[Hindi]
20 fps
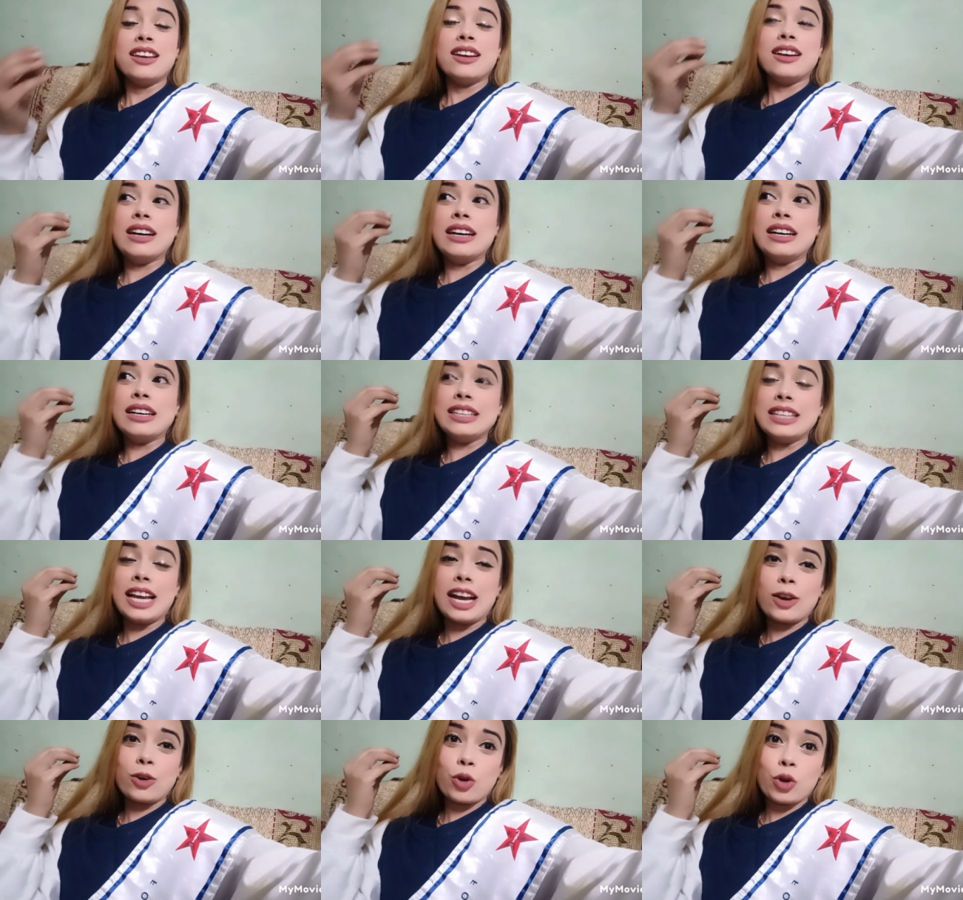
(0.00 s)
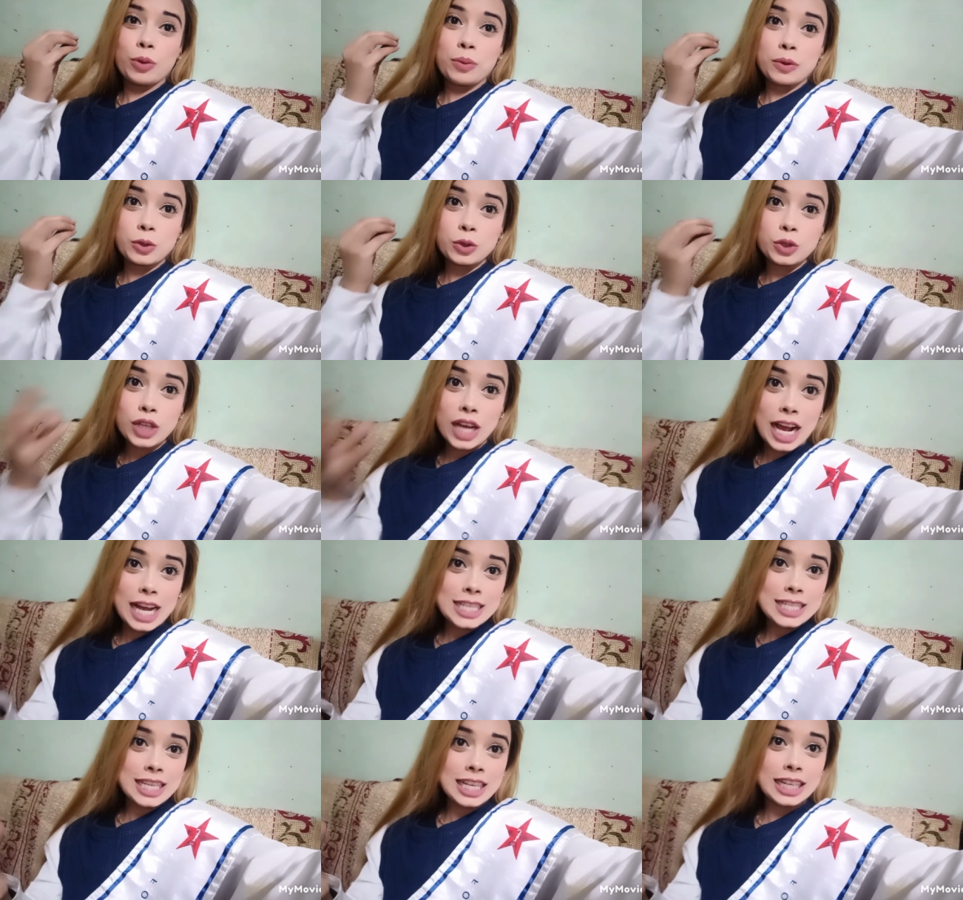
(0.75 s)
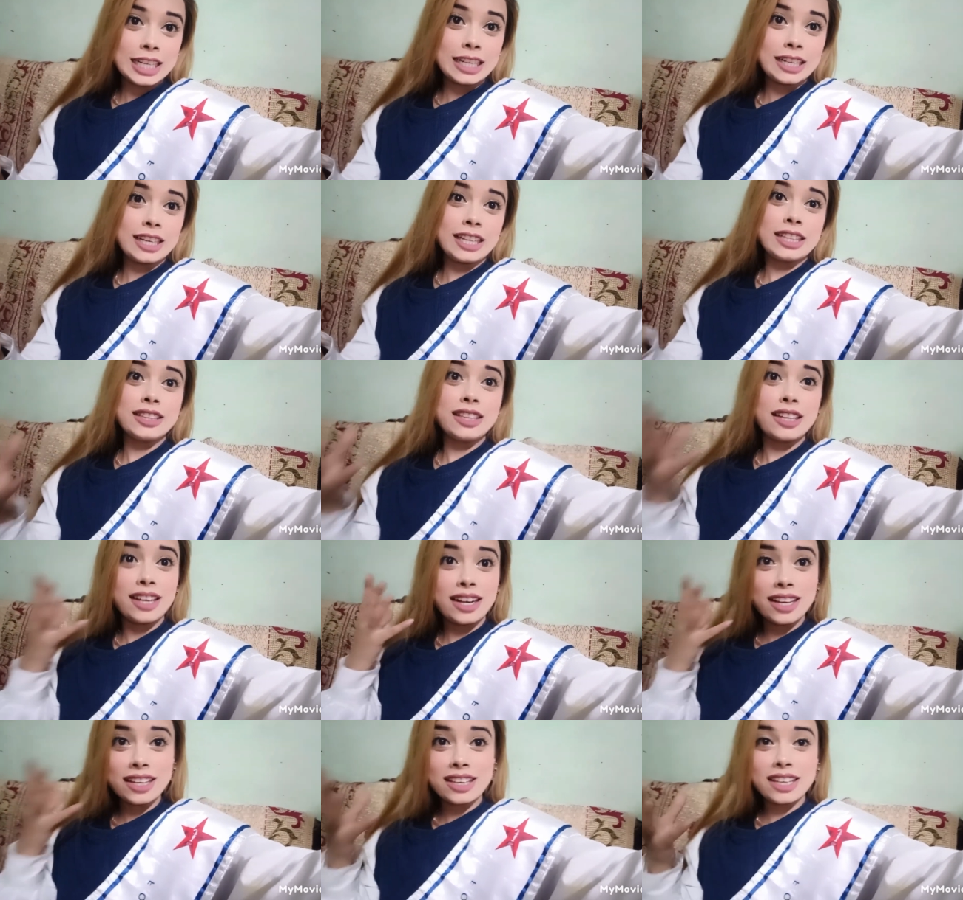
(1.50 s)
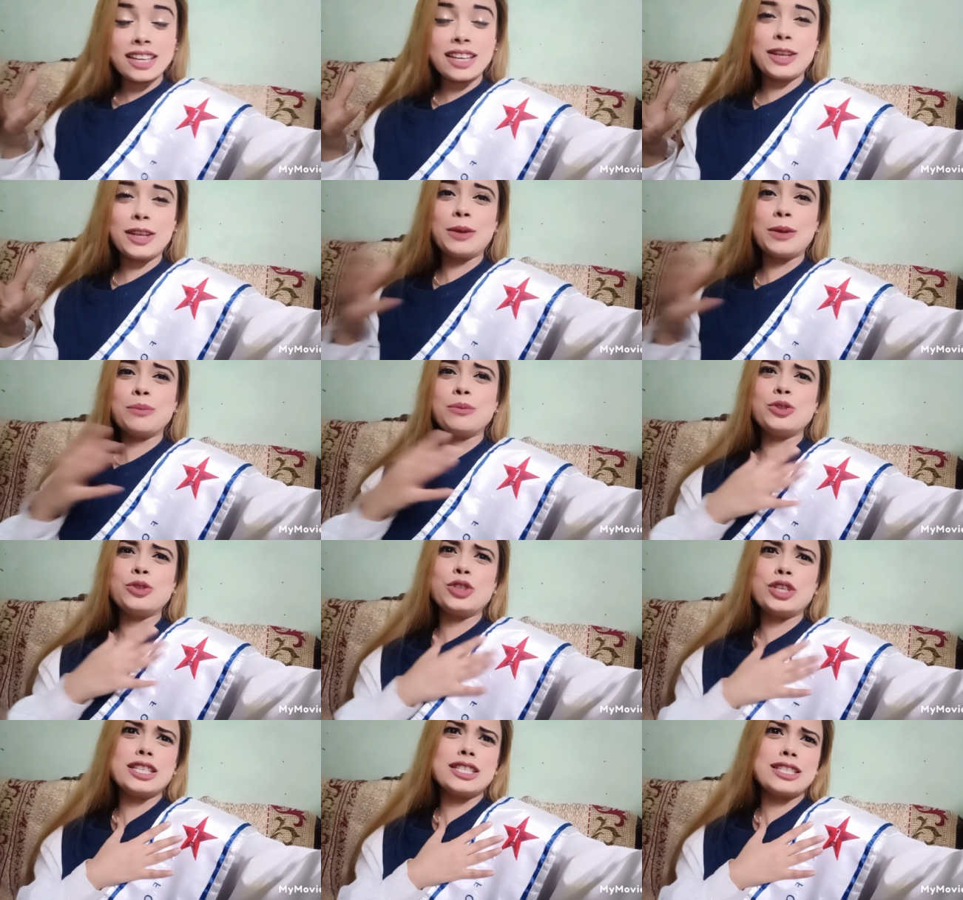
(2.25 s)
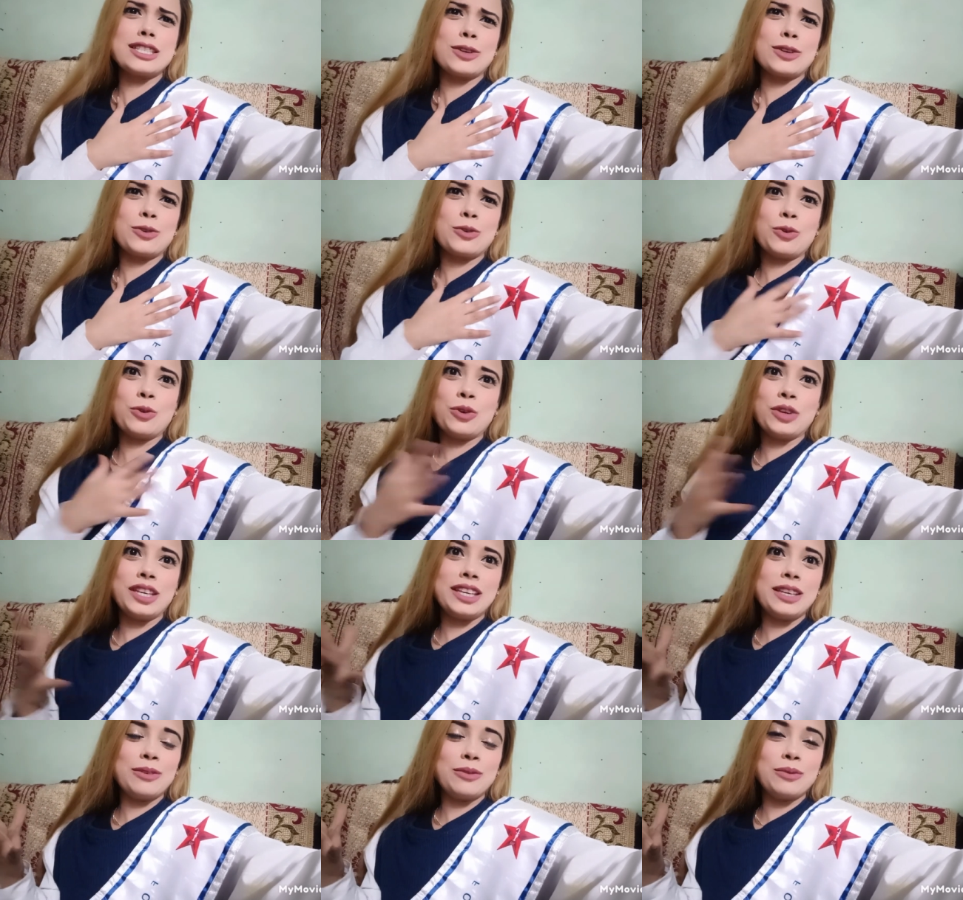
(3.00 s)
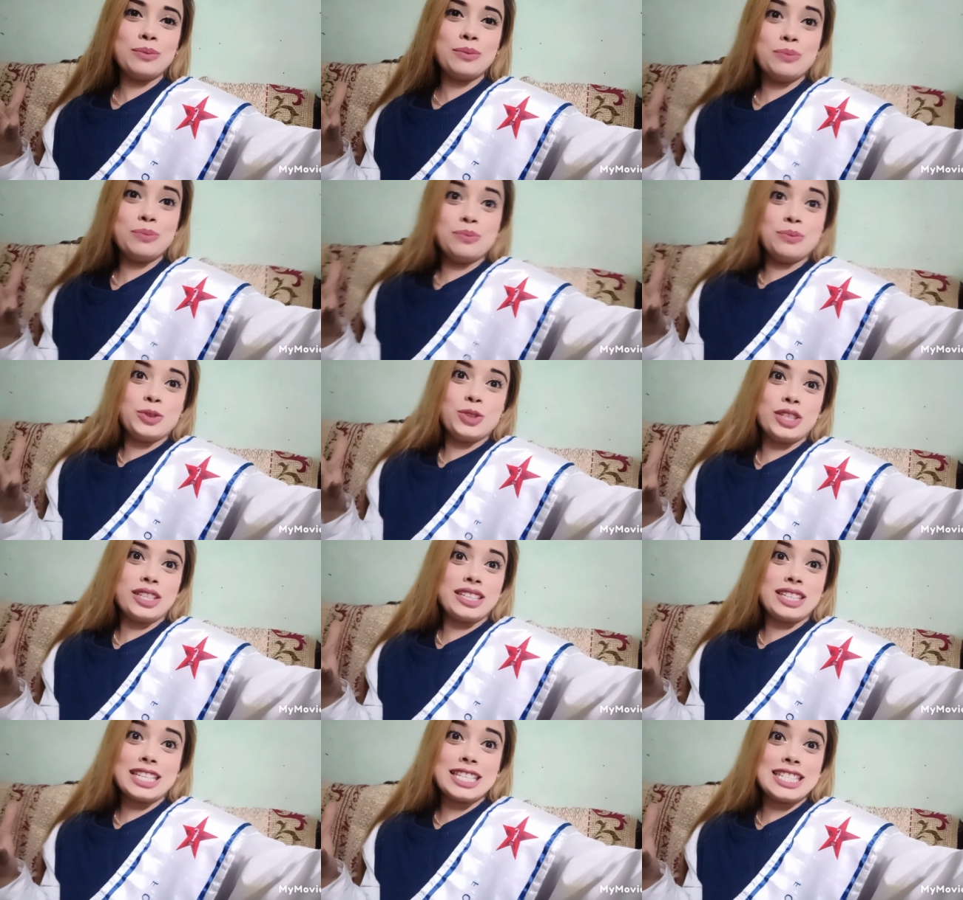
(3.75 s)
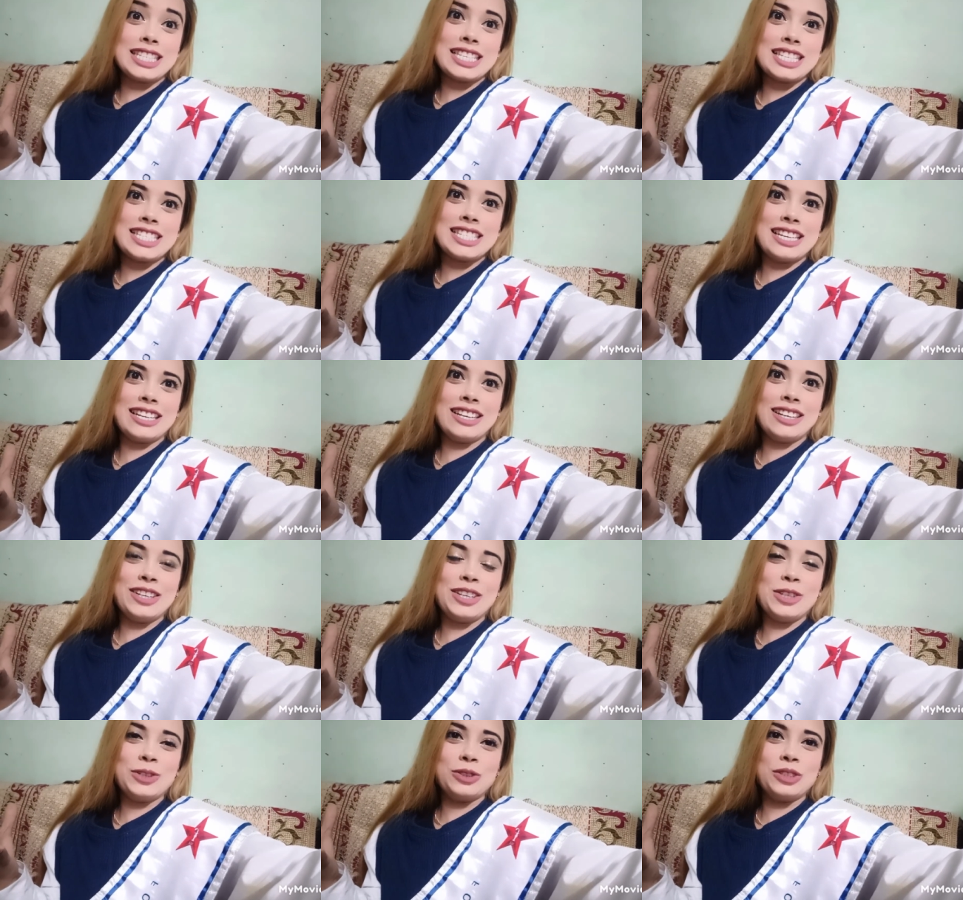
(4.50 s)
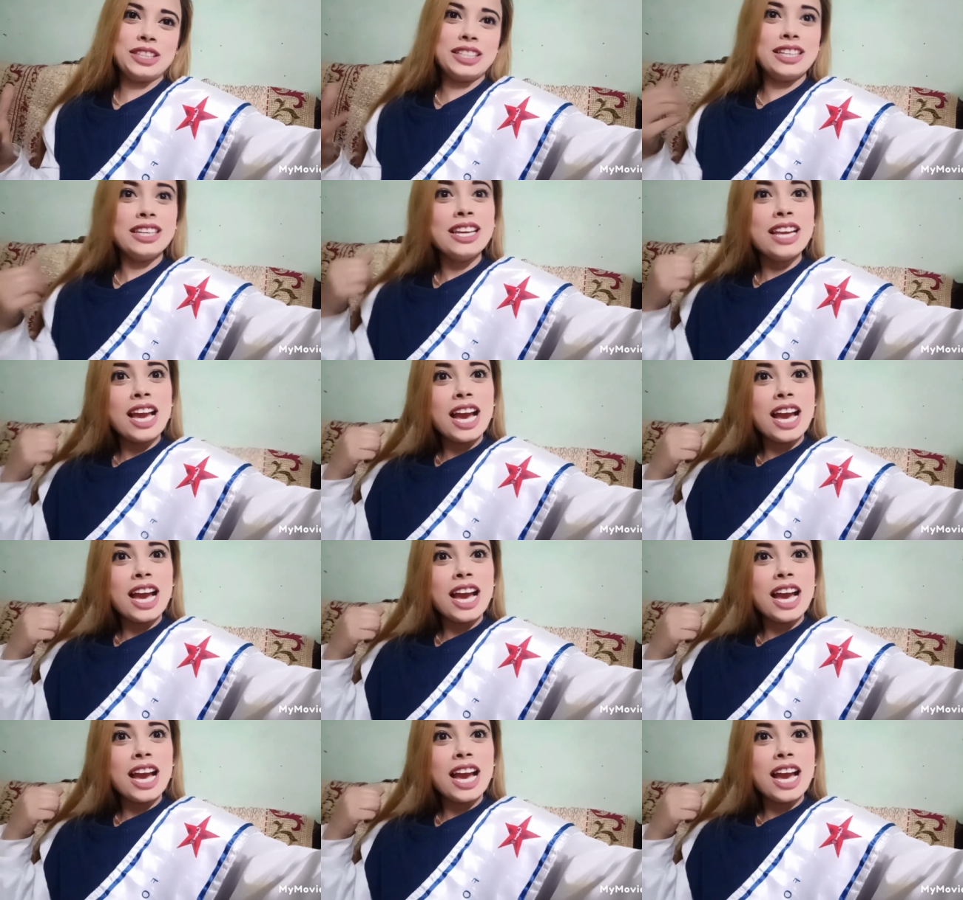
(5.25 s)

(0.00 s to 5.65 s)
आ, या कोई भी कुछ हासिल करे तरक्की करे मुझे इससे कोई मुझे किसी से जलन नहीं होती